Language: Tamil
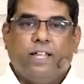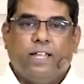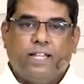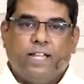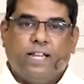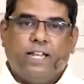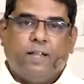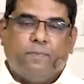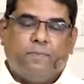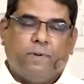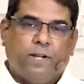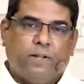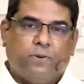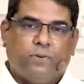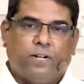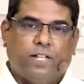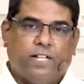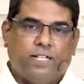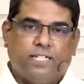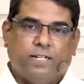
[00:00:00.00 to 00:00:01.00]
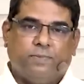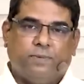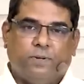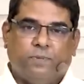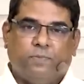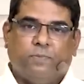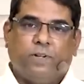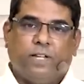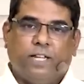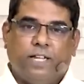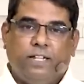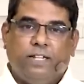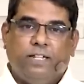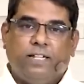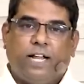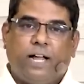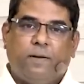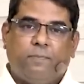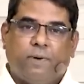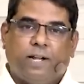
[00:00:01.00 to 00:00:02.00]
இது என்ன பண்ணக்கூடாத ஜபம்
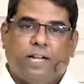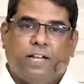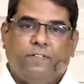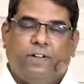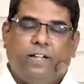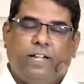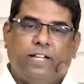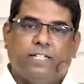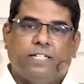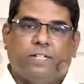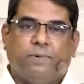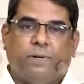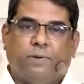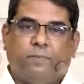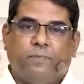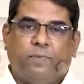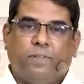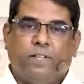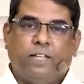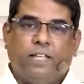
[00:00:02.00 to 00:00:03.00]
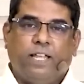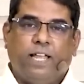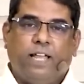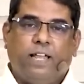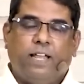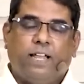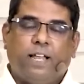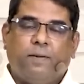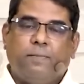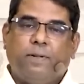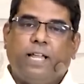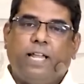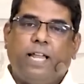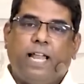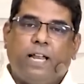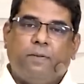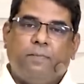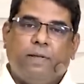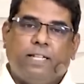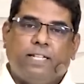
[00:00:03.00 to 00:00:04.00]
இதுதான் பண்ண வேண்டிய ஜபம் ஏன் நம்ம
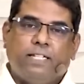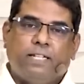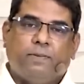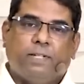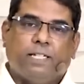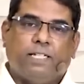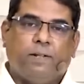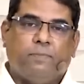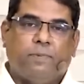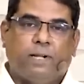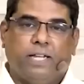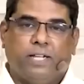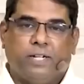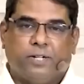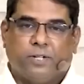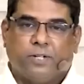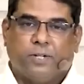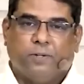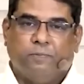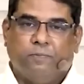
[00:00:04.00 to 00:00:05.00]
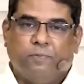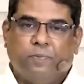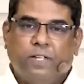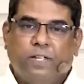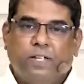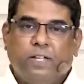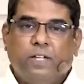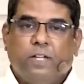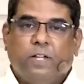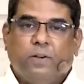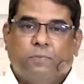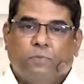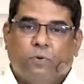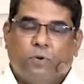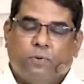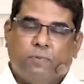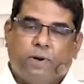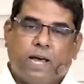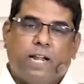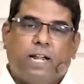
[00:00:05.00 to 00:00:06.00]
எல்லாருமே இந்த ஜபத்தை தான் பண்ணிக்கிட்டு இருக்கிறோம்
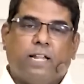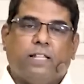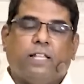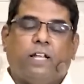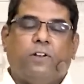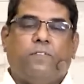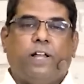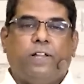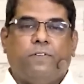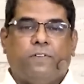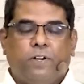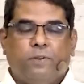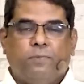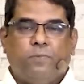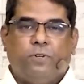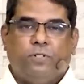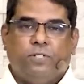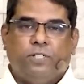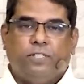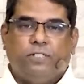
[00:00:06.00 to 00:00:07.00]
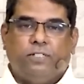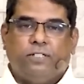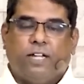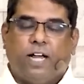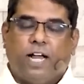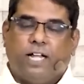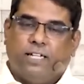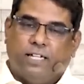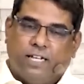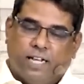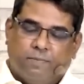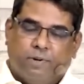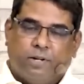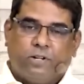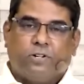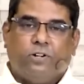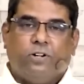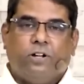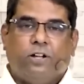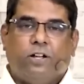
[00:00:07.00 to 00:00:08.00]
ஒரு மரண தருவாய் வரும்பொழுது அது
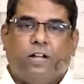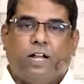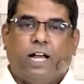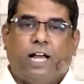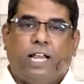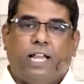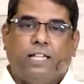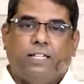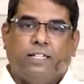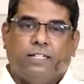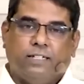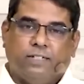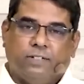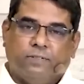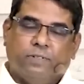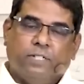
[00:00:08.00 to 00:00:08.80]
நமக்கோ அல்லது